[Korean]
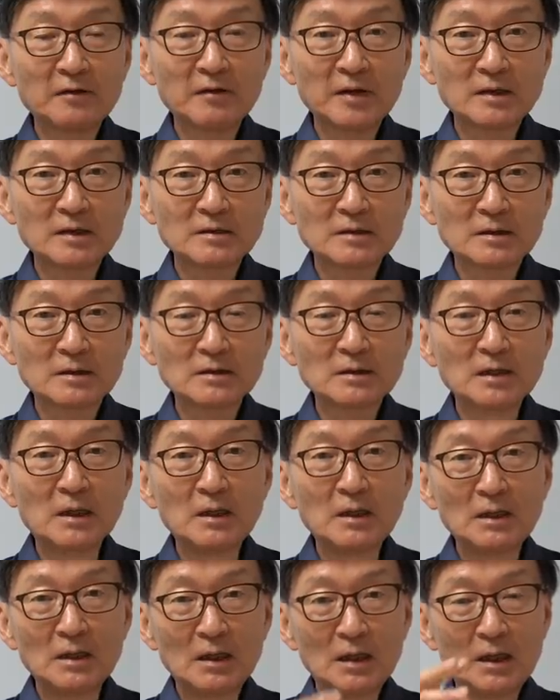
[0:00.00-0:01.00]
위해서는
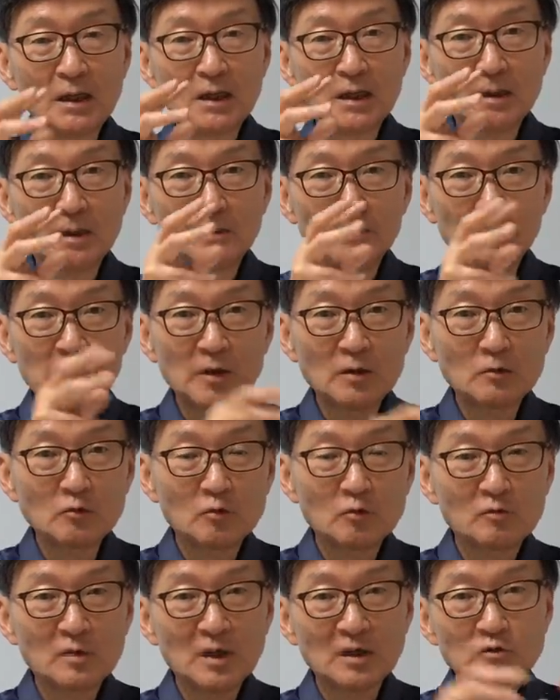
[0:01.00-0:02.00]
아,
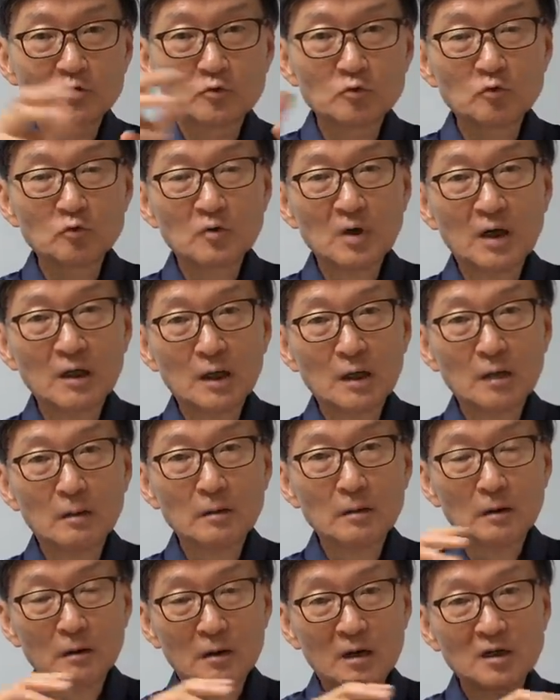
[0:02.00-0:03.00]
미국과 중국 간의
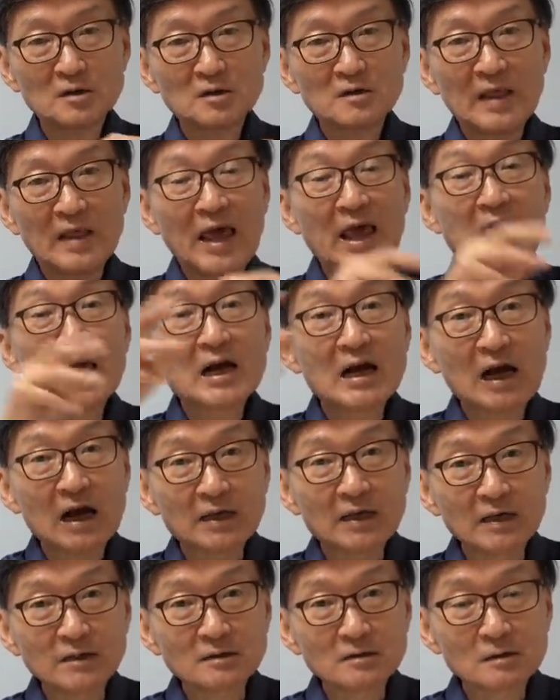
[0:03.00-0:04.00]
여러 가지 대외
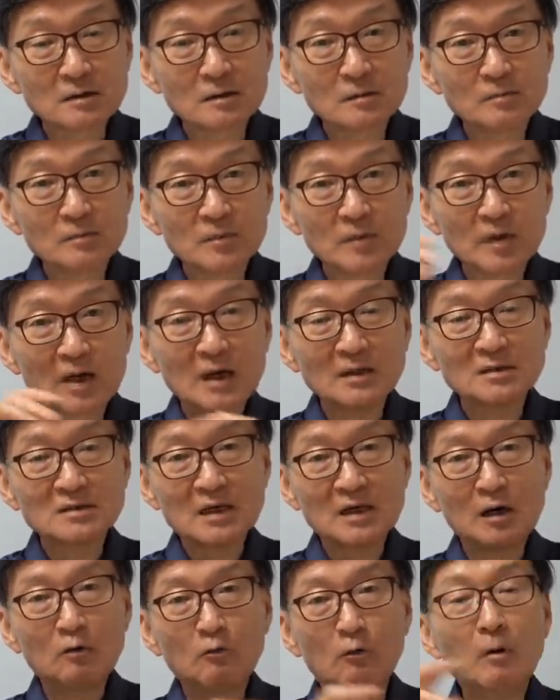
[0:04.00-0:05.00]
관계 지금가
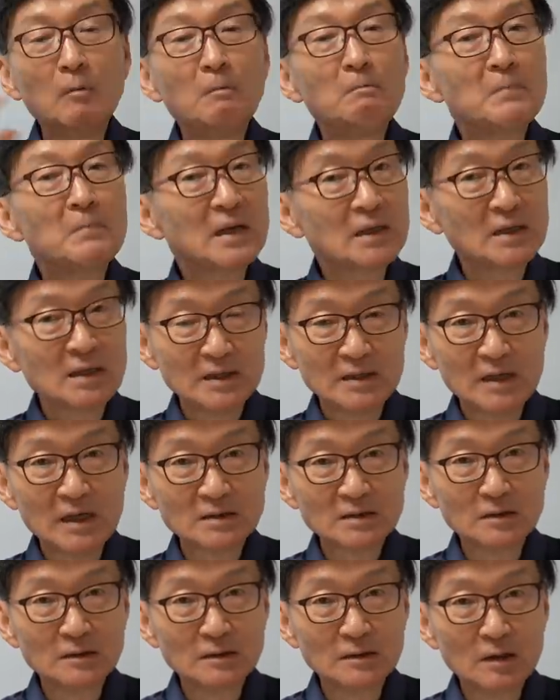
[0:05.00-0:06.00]
잘 원만해야
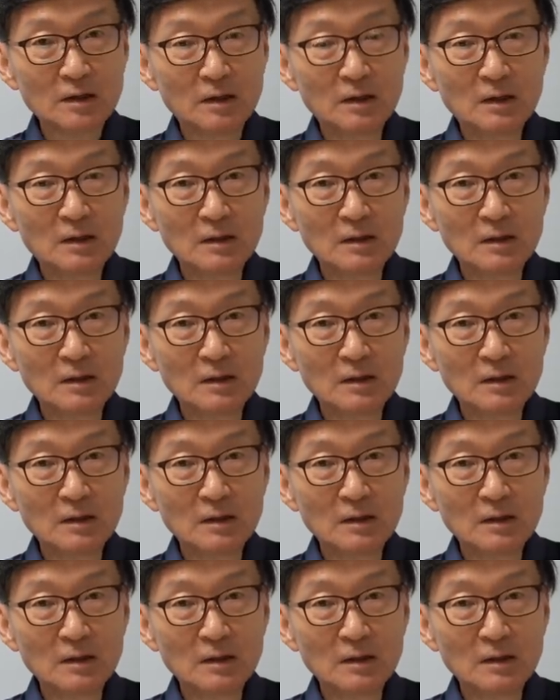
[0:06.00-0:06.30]
되거든요.